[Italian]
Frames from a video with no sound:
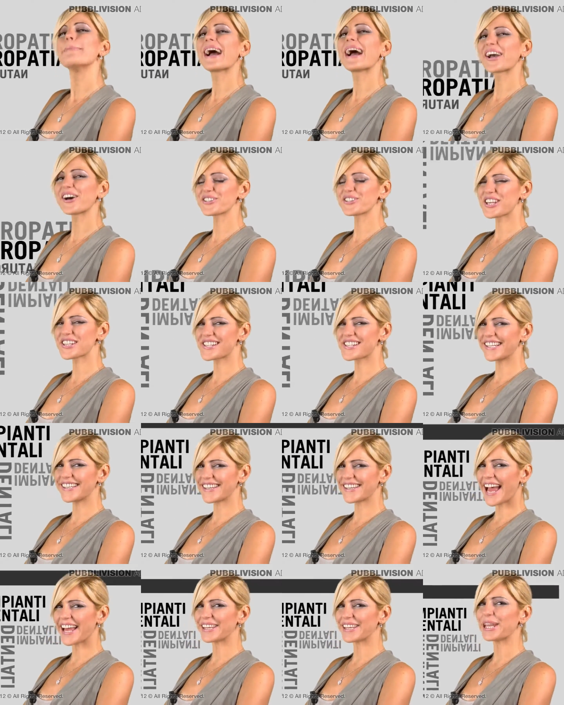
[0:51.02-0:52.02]
Ma cosa
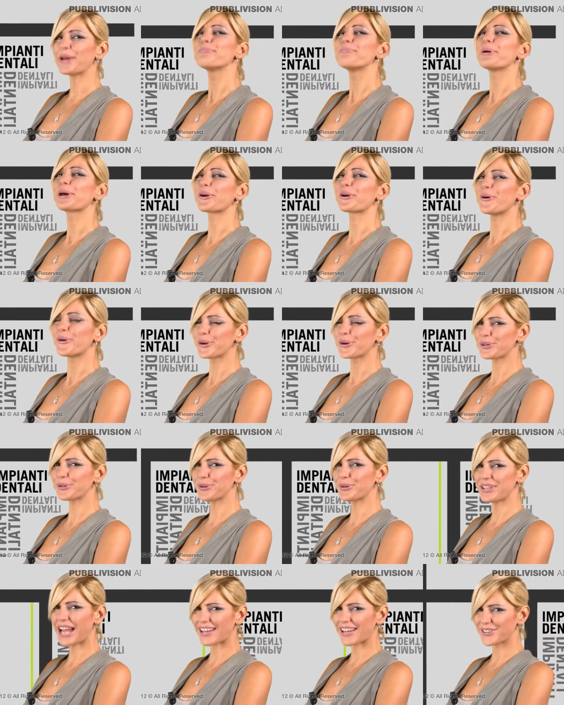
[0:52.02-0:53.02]
si intende per
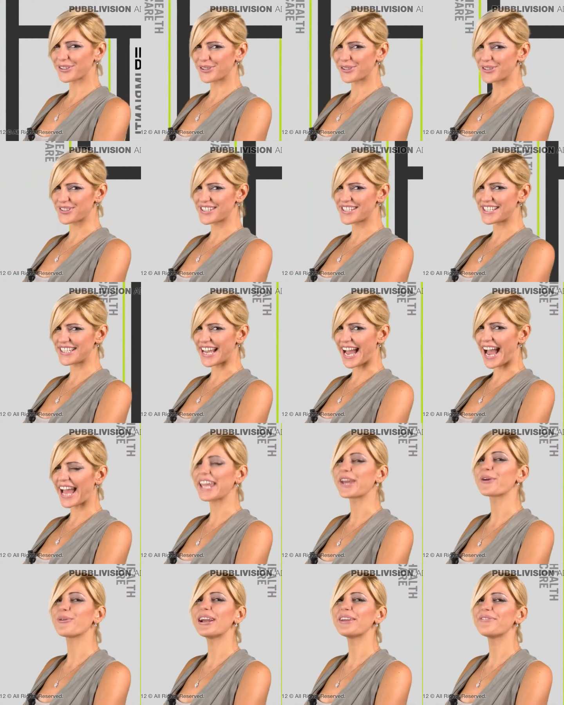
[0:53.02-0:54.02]

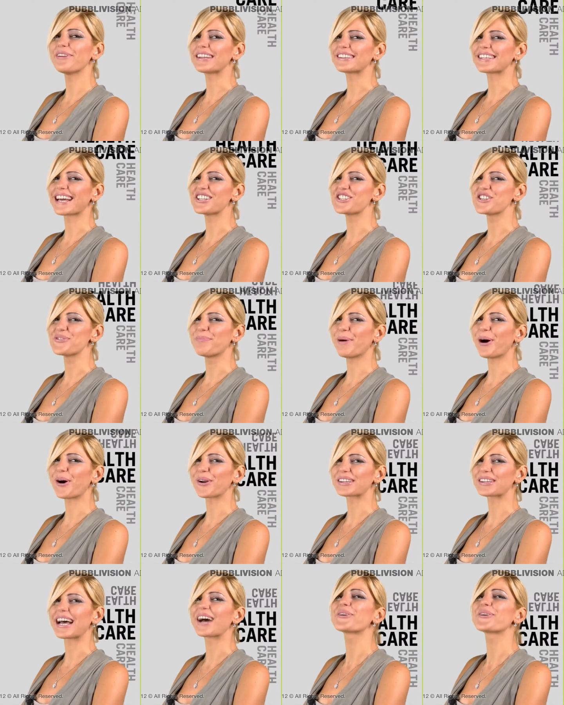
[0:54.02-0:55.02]
ortognatodonzia e quali vantaggi
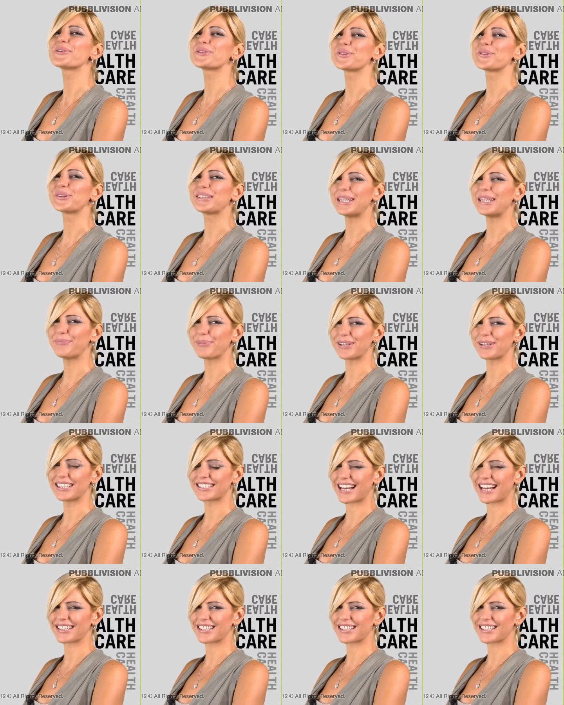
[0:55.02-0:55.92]
porta questo tipo di